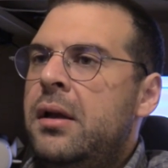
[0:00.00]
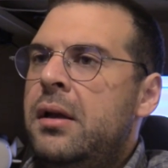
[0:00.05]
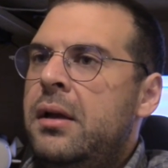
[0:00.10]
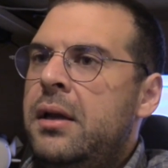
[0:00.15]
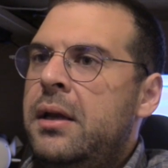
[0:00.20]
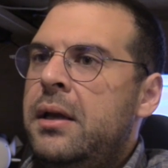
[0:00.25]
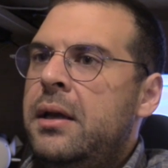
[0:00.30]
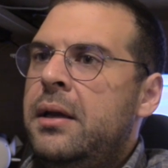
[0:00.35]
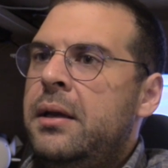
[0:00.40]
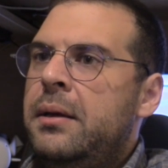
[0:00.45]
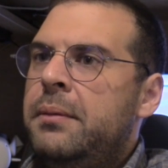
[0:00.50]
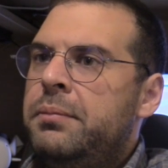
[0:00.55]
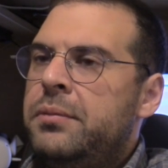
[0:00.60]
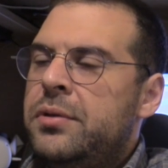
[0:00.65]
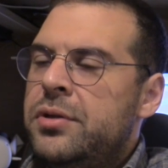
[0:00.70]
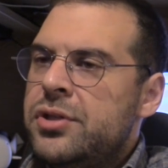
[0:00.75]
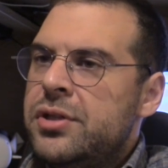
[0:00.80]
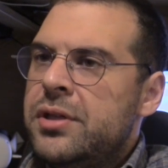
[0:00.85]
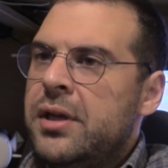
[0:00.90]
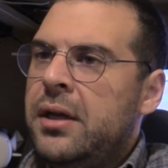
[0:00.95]
اللي
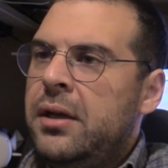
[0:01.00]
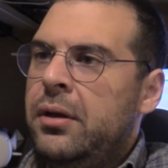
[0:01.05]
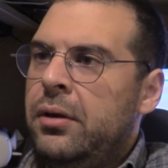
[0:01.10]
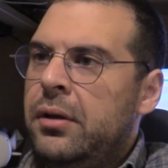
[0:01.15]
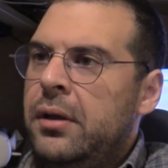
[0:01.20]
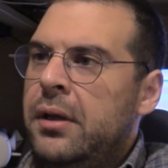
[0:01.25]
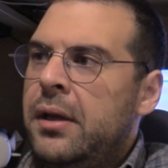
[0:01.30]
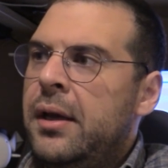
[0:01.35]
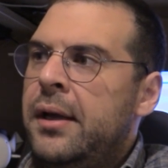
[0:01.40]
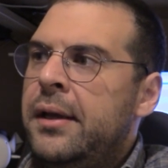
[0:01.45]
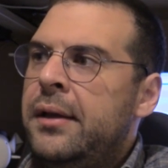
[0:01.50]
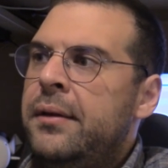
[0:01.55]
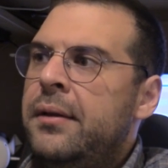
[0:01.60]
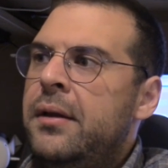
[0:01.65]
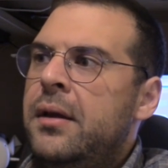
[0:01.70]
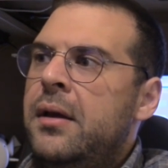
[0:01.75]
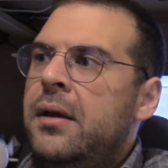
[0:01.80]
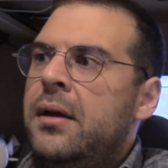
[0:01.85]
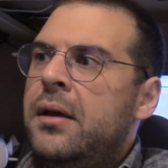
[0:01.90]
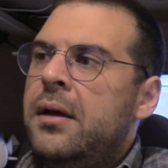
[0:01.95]
بتشتغل اونلاين
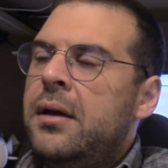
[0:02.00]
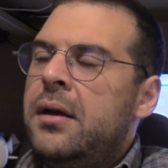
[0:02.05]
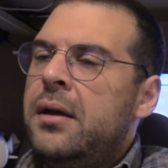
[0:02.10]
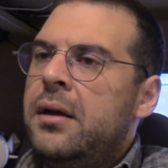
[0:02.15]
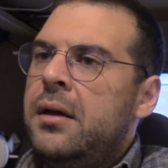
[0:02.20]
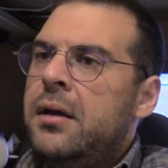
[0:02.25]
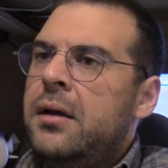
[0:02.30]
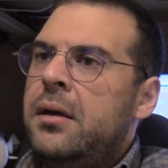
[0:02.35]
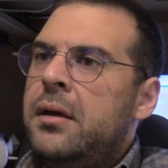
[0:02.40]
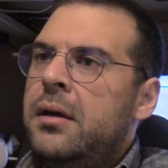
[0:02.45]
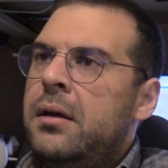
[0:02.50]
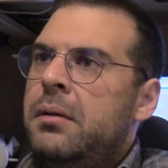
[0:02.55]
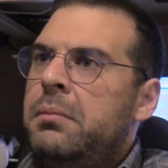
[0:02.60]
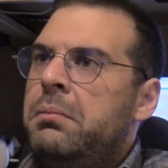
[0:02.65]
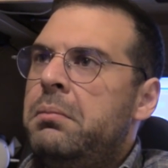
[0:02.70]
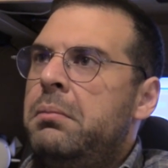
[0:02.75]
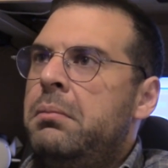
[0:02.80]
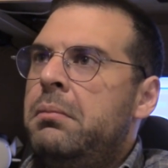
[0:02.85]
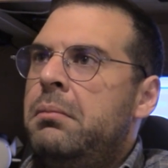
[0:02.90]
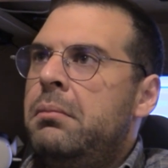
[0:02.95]
آه،
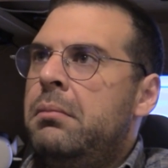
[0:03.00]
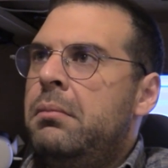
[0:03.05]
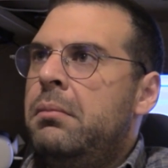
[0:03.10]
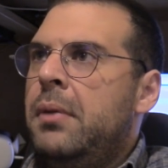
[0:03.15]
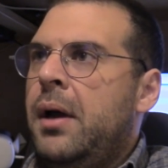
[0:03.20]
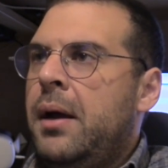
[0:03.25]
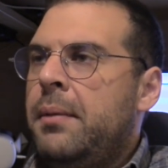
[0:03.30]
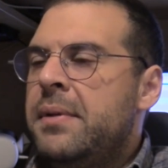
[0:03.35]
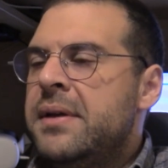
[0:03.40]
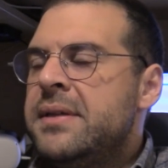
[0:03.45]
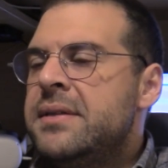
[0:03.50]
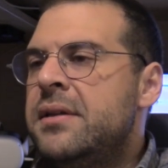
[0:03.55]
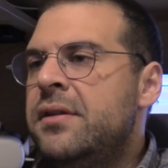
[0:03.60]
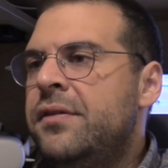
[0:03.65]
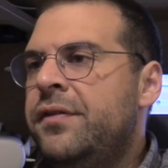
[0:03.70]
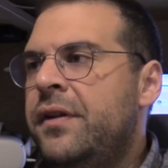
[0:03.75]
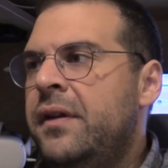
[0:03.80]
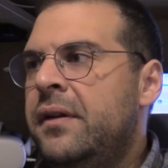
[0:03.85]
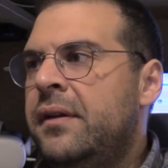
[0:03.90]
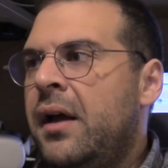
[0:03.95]
عم يصير
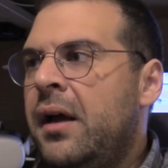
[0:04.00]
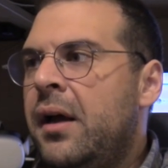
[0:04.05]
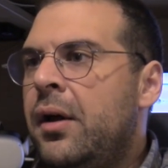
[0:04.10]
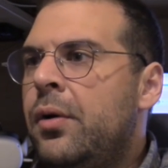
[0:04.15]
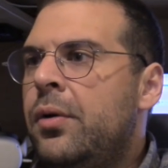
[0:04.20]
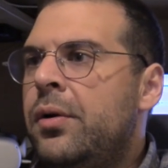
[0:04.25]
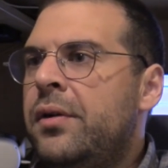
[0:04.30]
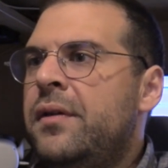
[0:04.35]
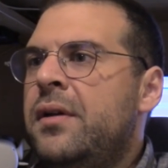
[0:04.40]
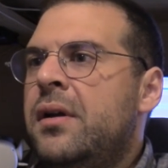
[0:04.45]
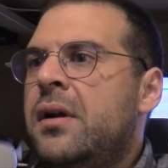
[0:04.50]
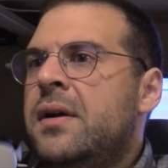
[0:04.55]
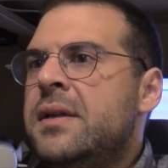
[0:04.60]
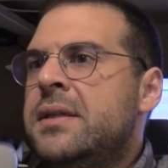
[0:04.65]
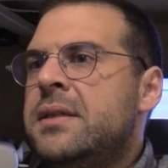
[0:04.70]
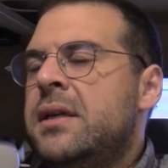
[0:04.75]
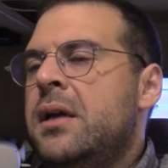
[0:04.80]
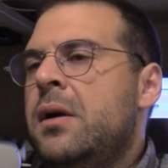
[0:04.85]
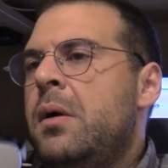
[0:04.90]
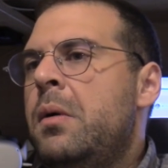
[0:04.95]
في تاخر دراسي